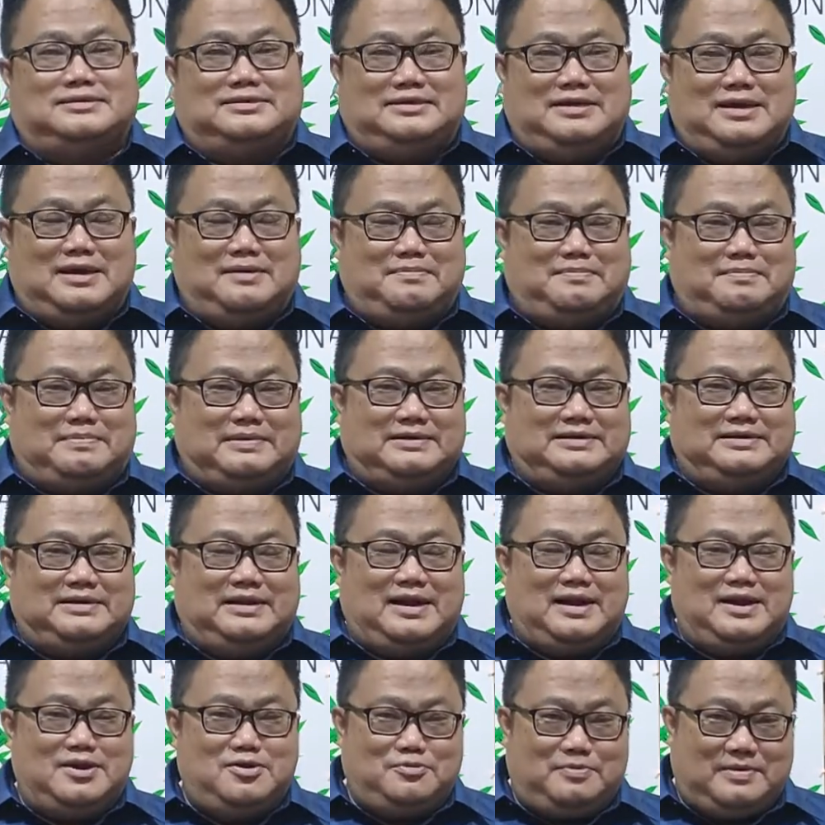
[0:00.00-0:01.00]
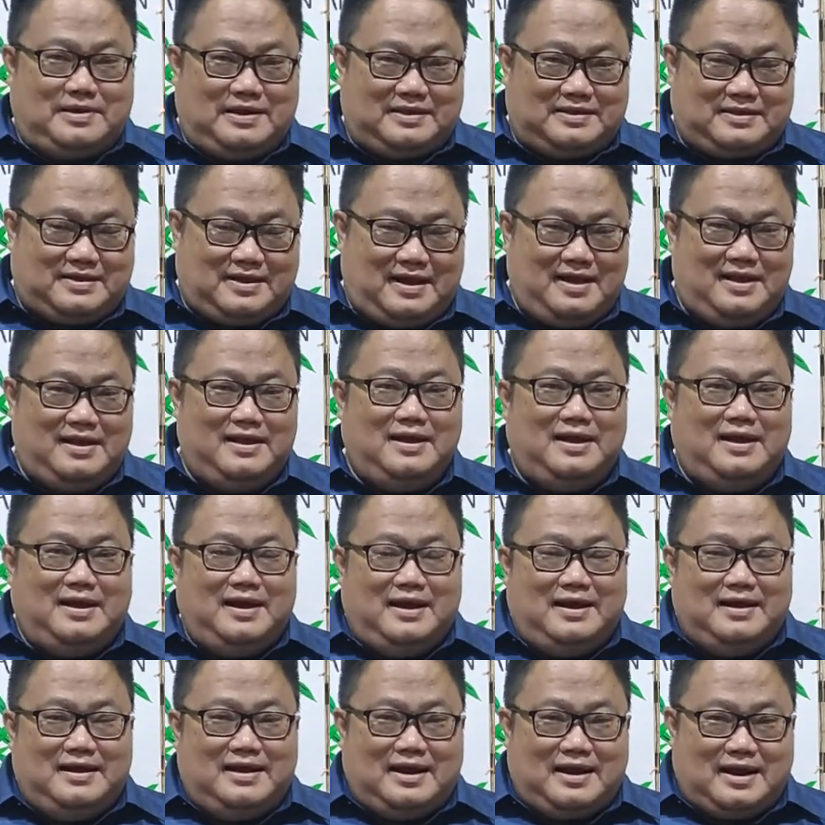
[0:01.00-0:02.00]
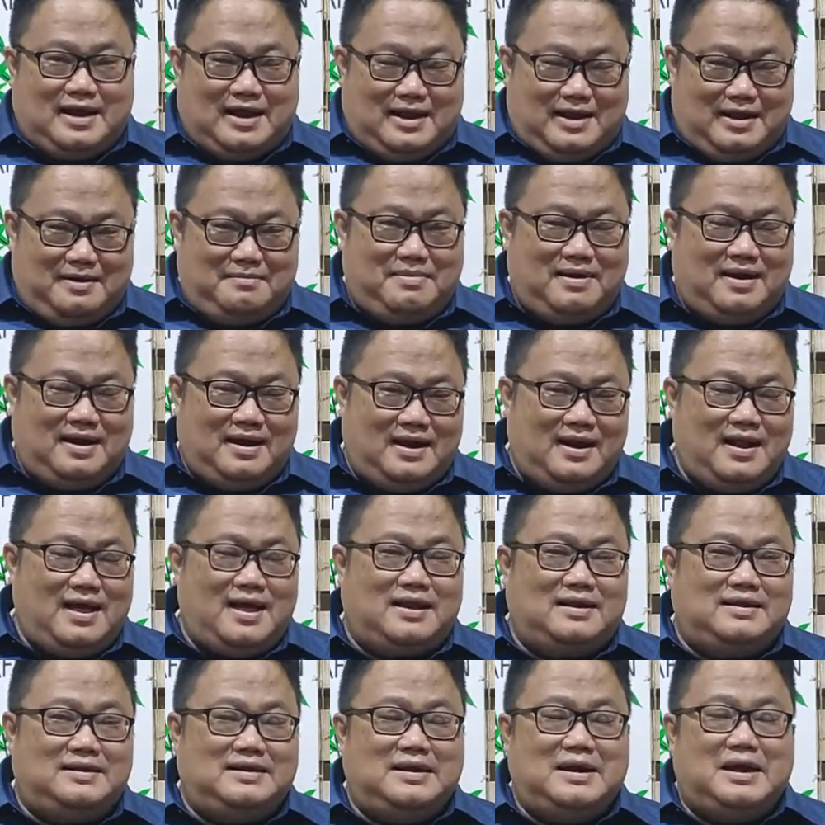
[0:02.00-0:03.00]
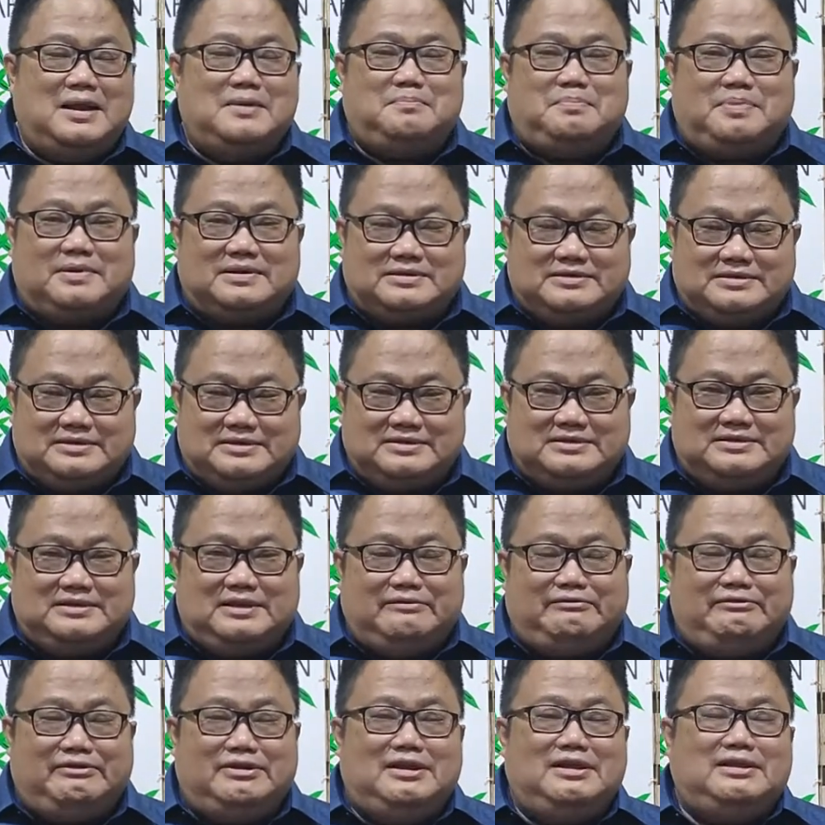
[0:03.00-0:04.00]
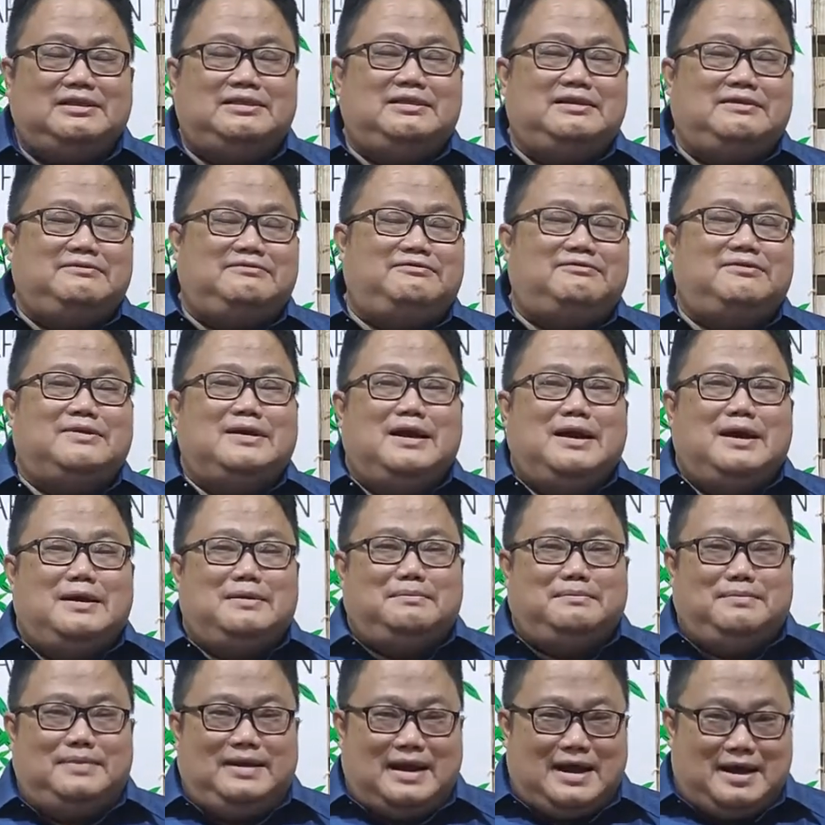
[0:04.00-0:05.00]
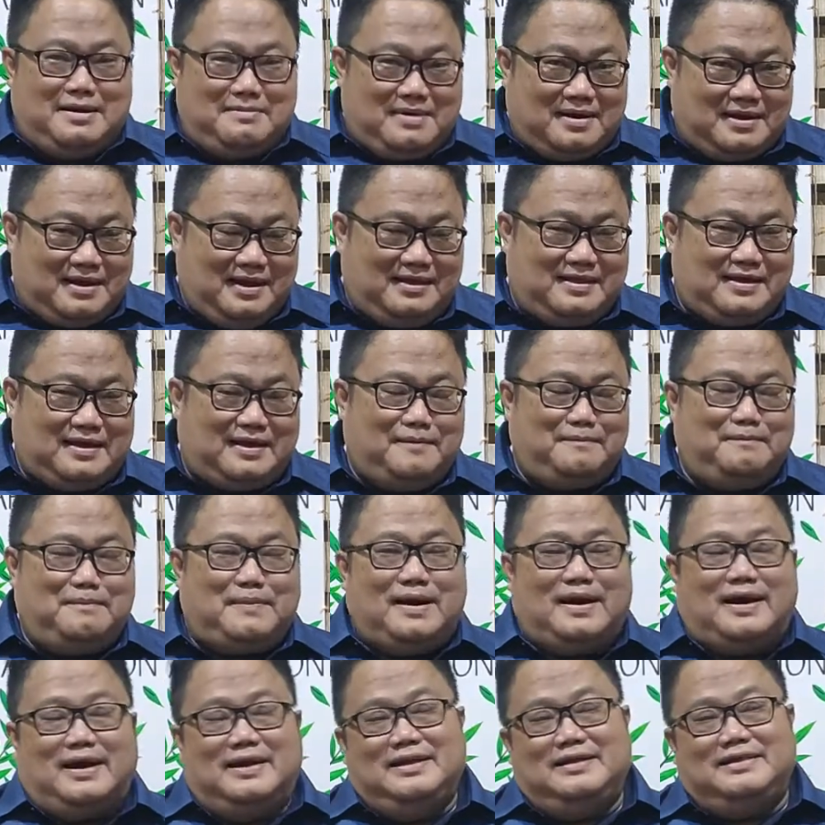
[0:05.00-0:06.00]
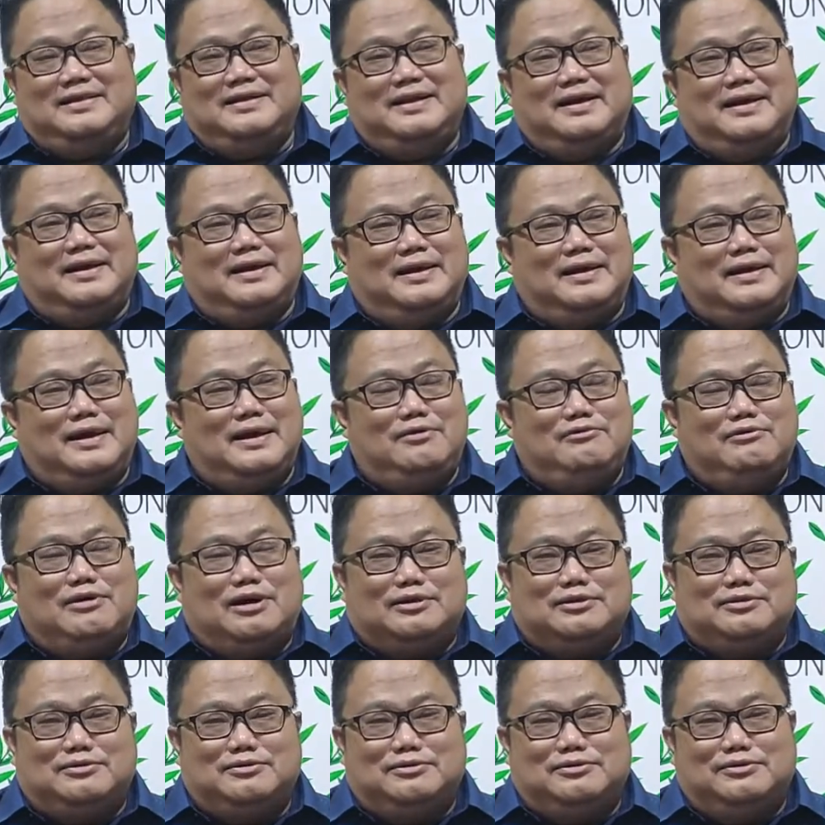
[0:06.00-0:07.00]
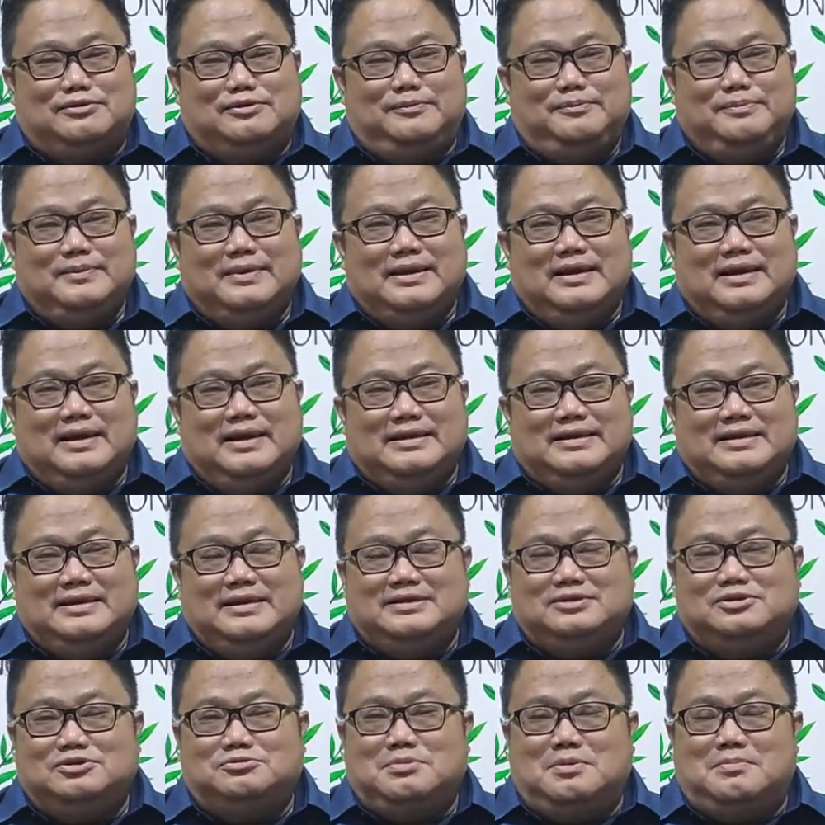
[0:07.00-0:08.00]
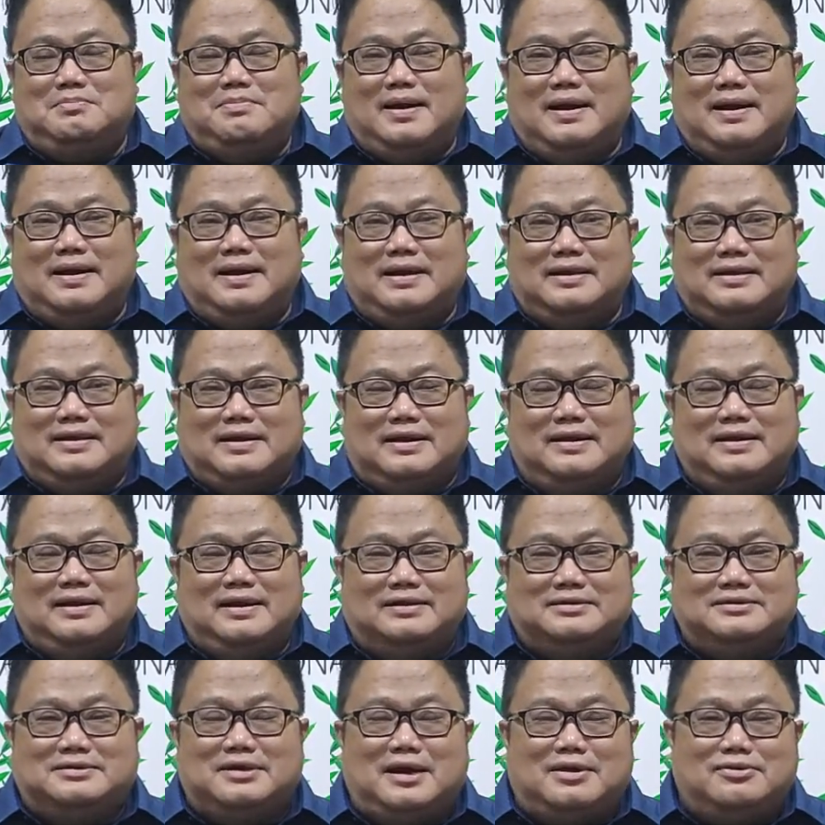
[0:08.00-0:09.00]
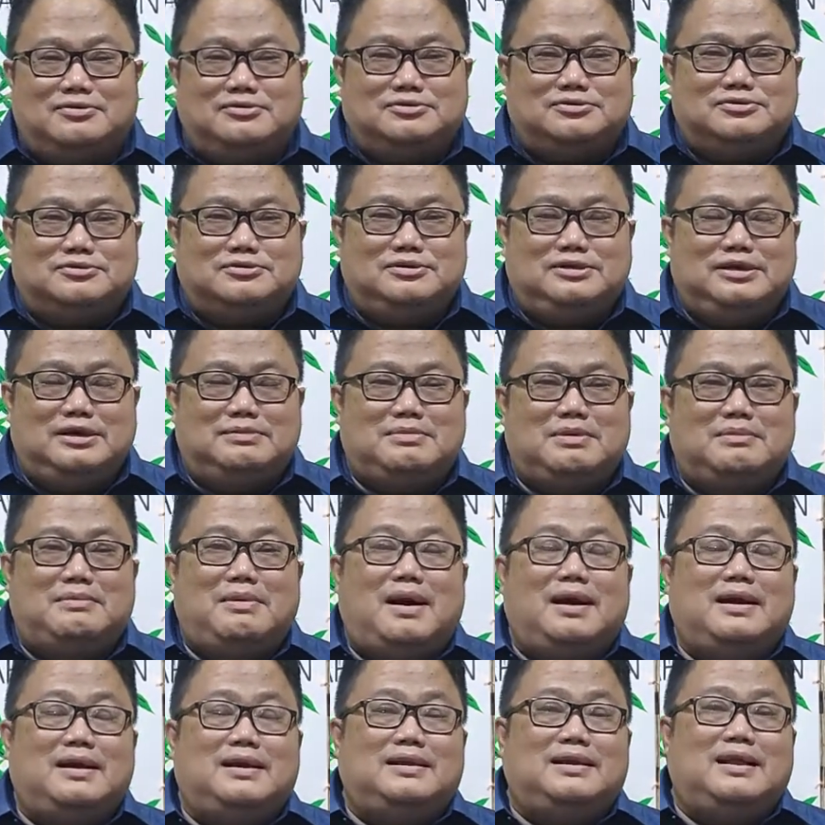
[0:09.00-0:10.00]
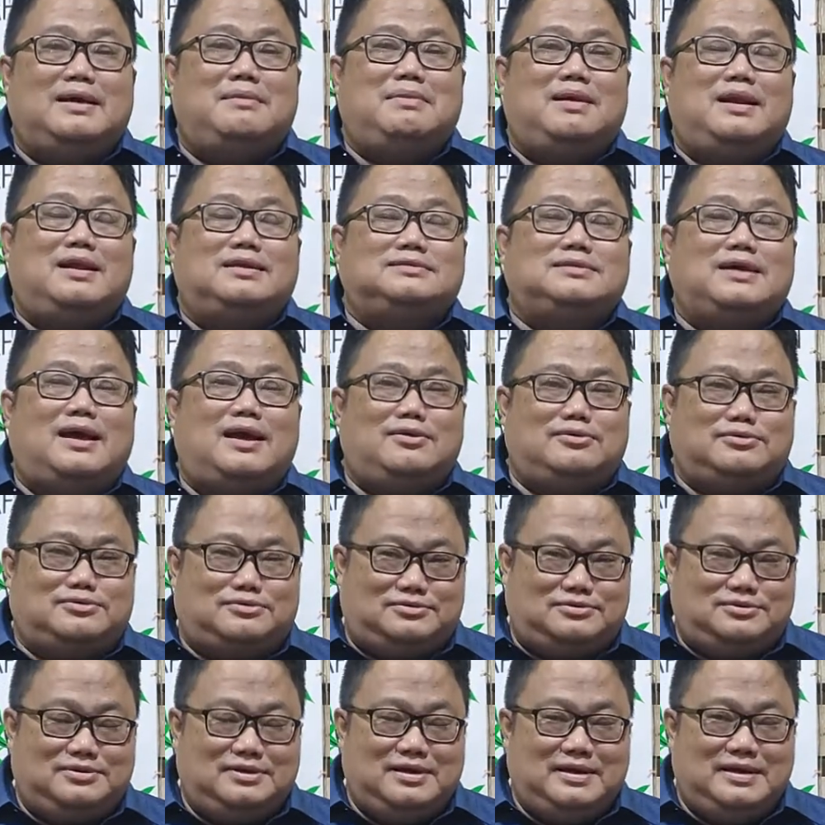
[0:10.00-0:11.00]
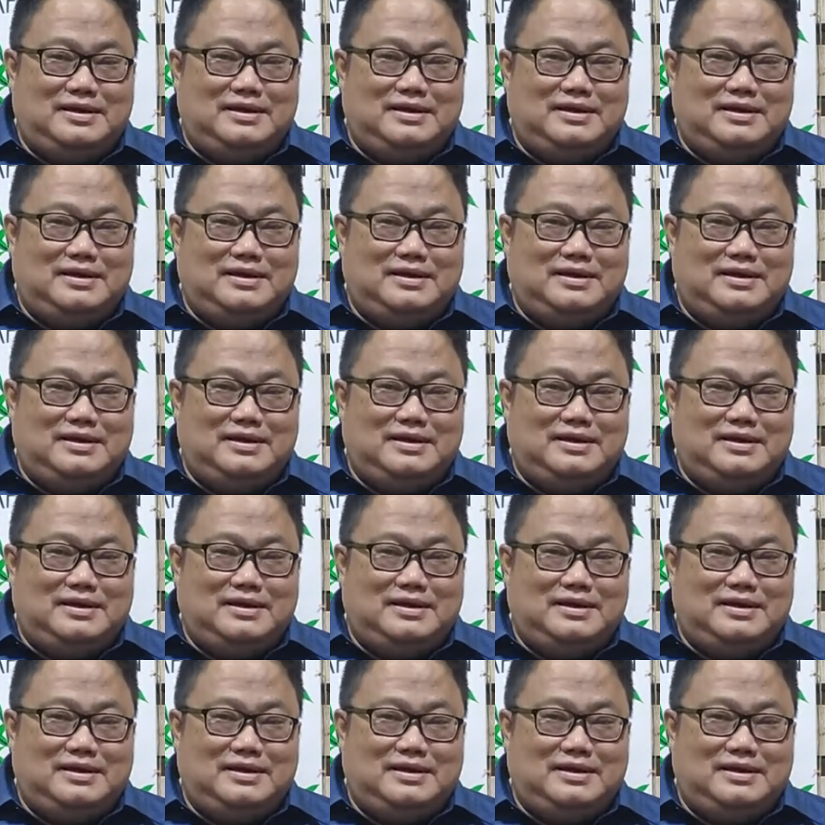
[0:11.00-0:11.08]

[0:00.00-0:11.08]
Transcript: setiap perjalanan hidup kita dan Allah mengenal dengan persis definitif nama kita. Makanya tidak heran waktu Yesus membangkitkan Lazarus, dia memanggil nama Lazarus.